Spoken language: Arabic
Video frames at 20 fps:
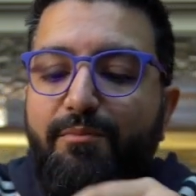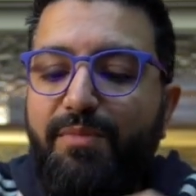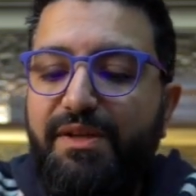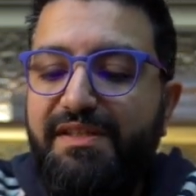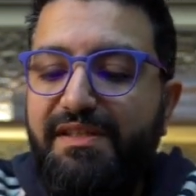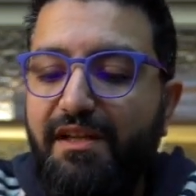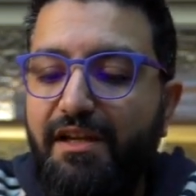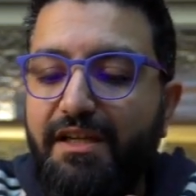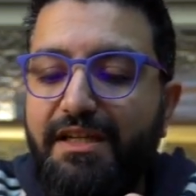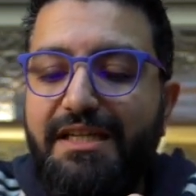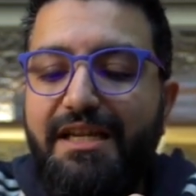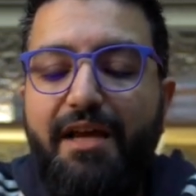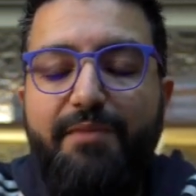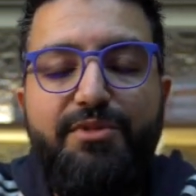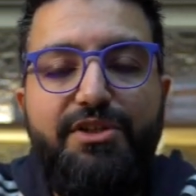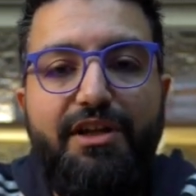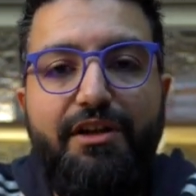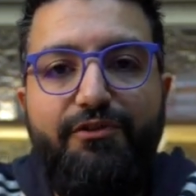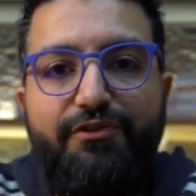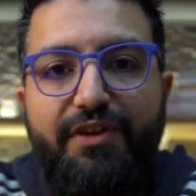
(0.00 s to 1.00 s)
بس
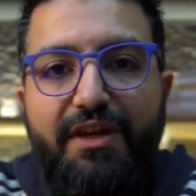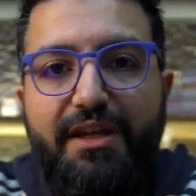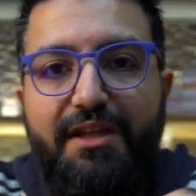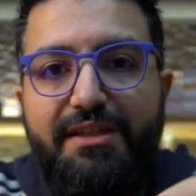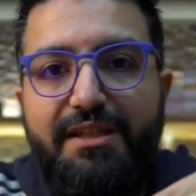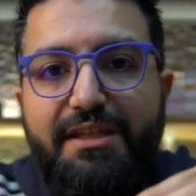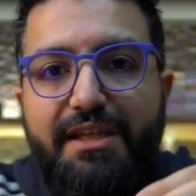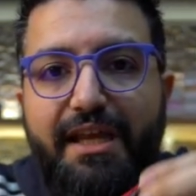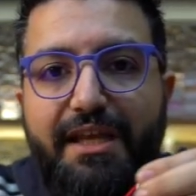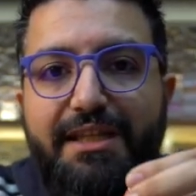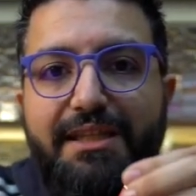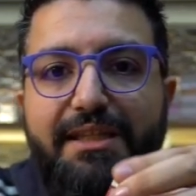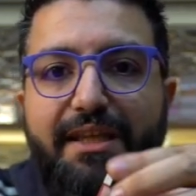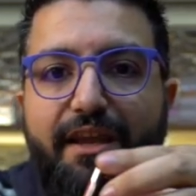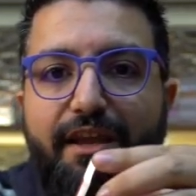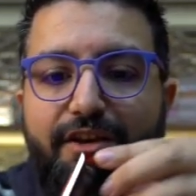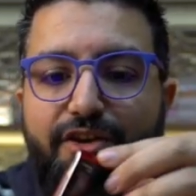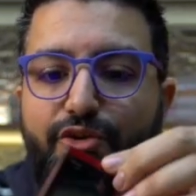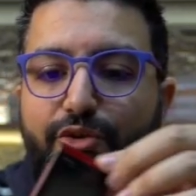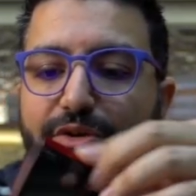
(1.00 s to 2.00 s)
الكلامشل فكره ان انت
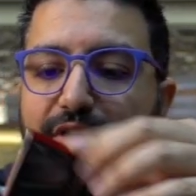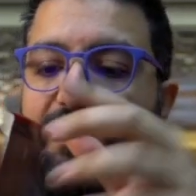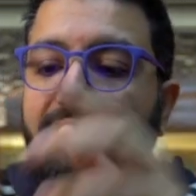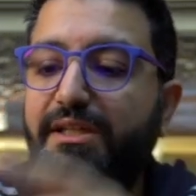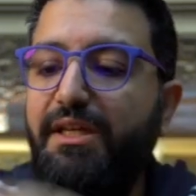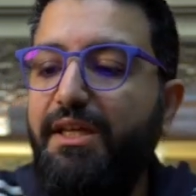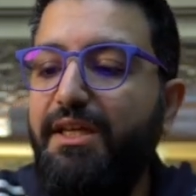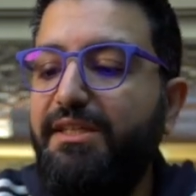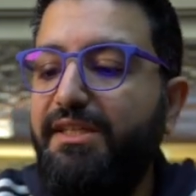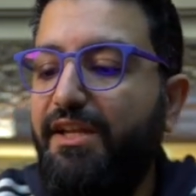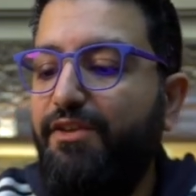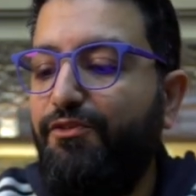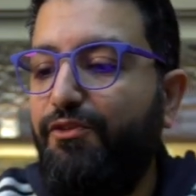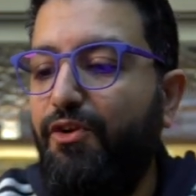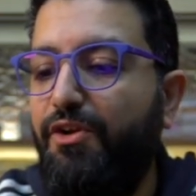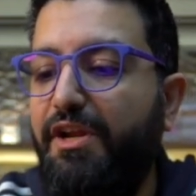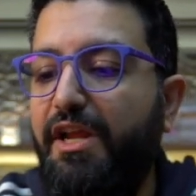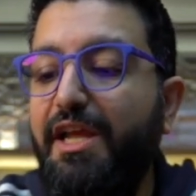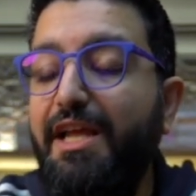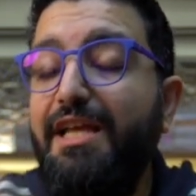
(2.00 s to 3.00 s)
يكون عندك
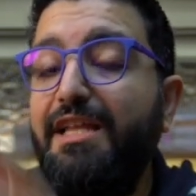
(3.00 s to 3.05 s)
التليفون